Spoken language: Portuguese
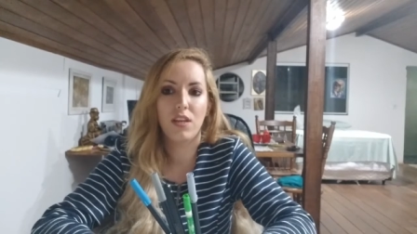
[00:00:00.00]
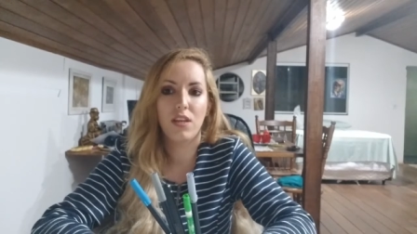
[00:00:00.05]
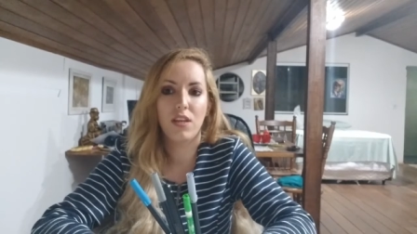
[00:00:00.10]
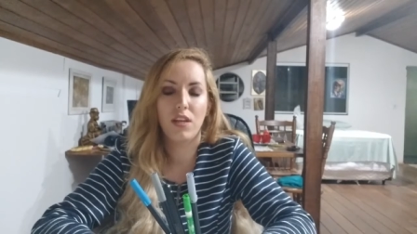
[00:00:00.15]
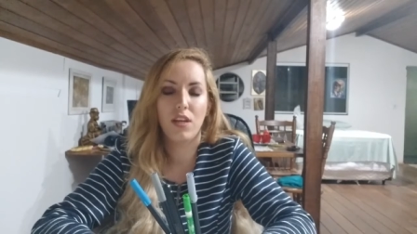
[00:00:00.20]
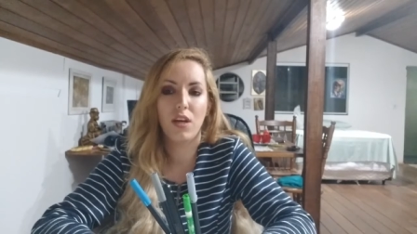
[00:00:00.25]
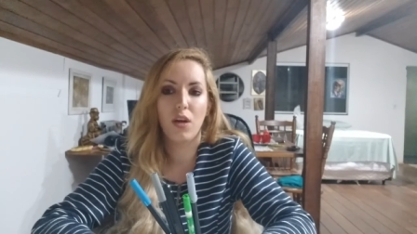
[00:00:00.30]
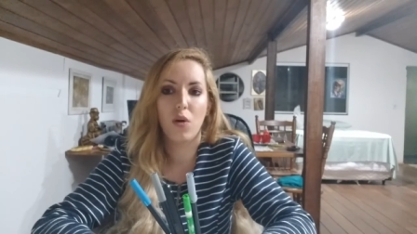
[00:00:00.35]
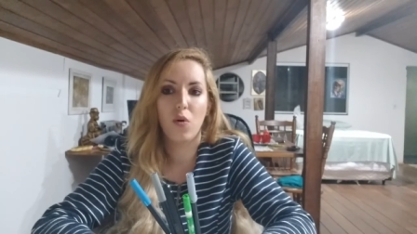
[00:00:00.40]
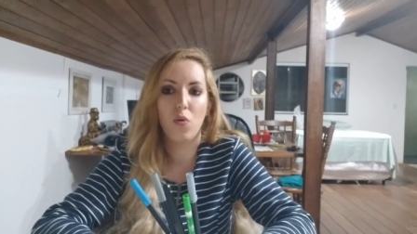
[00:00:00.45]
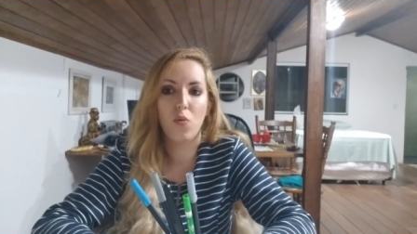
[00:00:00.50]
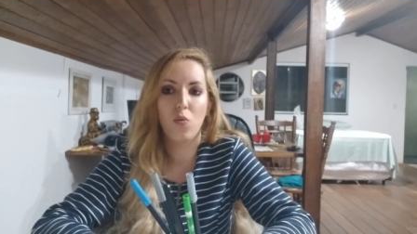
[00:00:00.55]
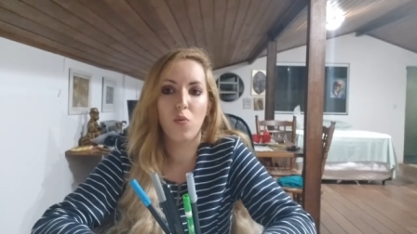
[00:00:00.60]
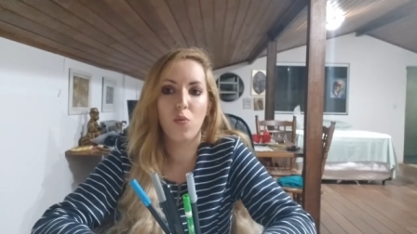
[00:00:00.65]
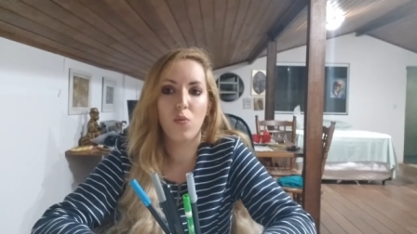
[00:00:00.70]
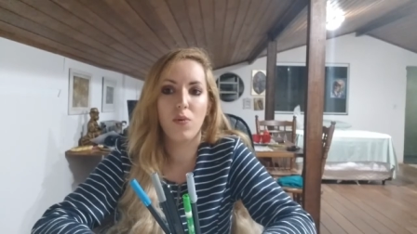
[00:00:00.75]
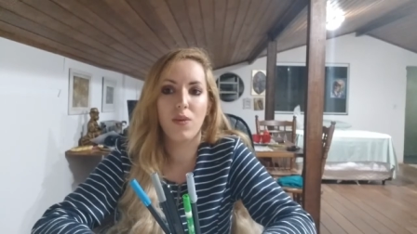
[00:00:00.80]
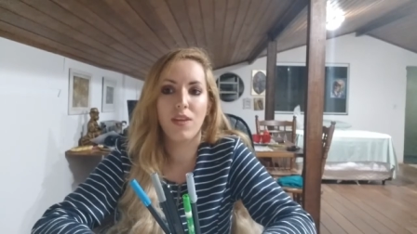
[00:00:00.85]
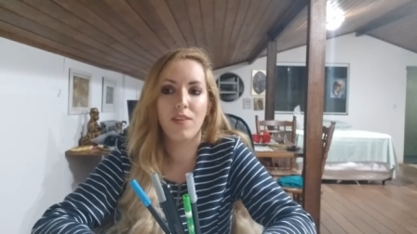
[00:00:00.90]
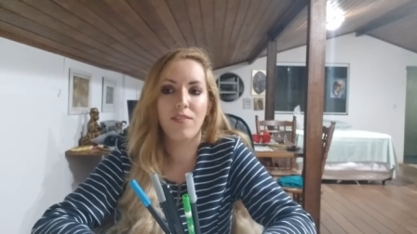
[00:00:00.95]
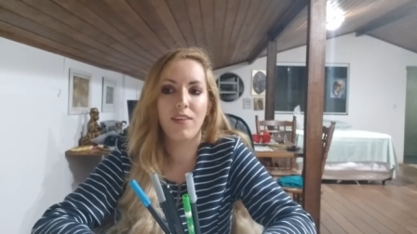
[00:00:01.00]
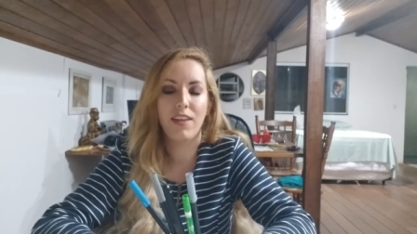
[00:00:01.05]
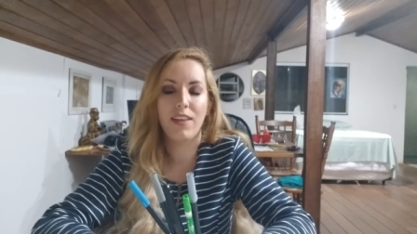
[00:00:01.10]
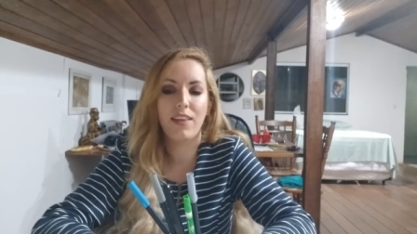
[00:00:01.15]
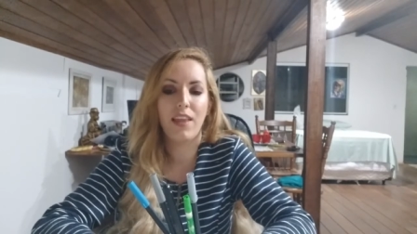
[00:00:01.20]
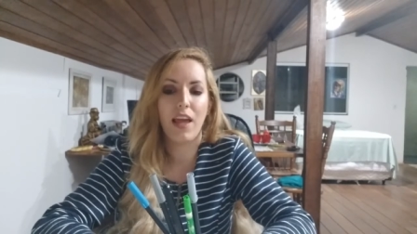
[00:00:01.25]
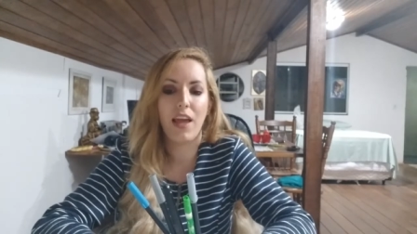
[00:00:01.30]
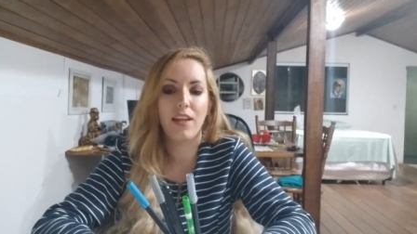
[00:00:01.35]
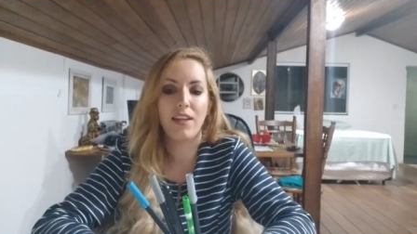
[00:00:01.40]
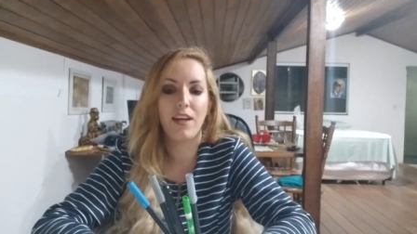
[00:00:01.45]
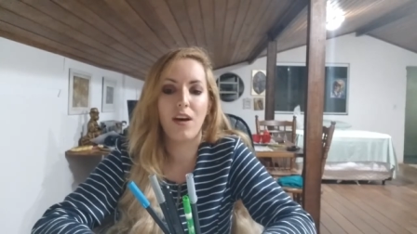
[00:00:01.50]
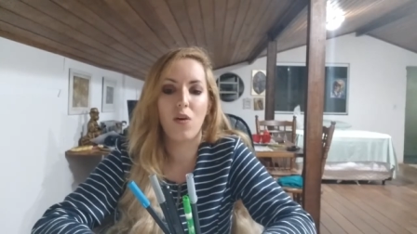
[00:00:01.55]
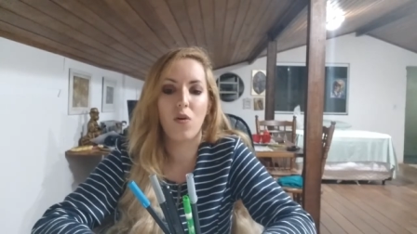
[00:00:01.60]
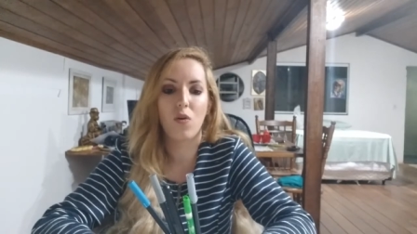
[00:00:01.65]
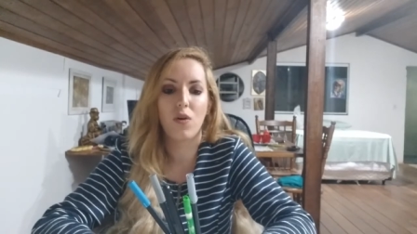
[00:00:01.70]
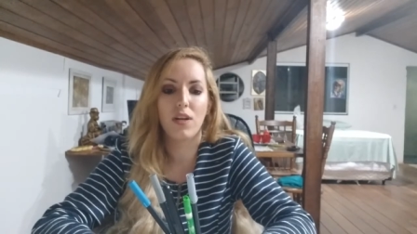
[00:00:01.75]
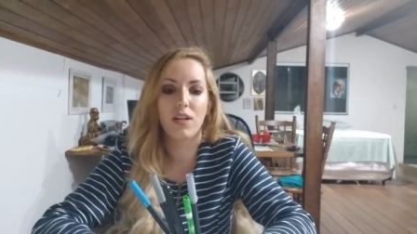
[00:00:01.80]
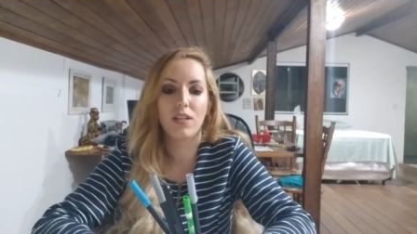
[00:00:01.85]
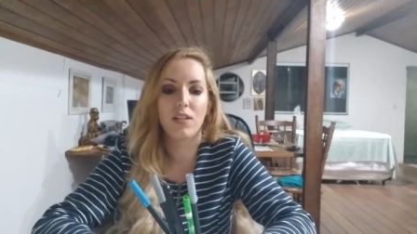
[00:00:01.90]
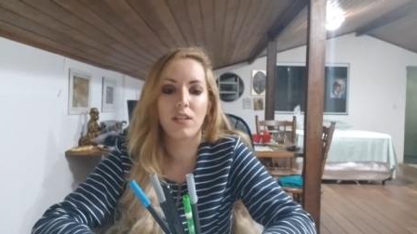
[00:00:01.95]
que eu inventei na
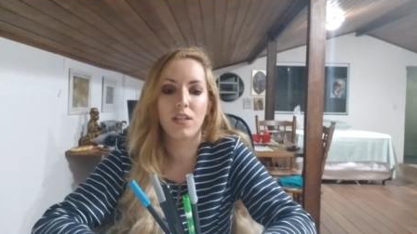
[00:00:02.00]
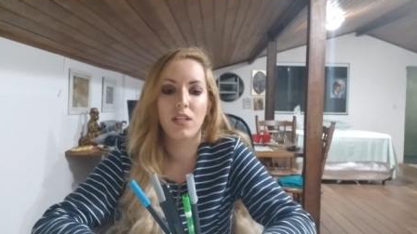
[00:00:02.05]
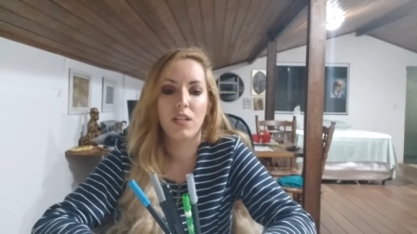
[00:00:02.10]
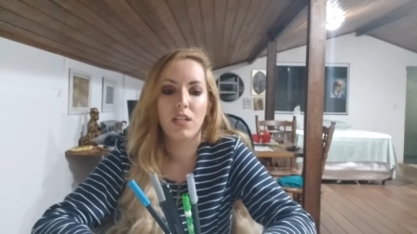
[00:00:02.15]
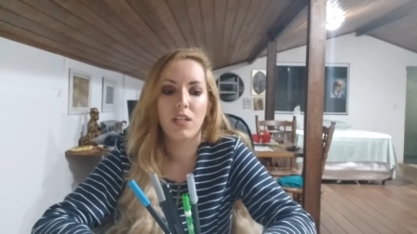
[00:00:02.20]
hora,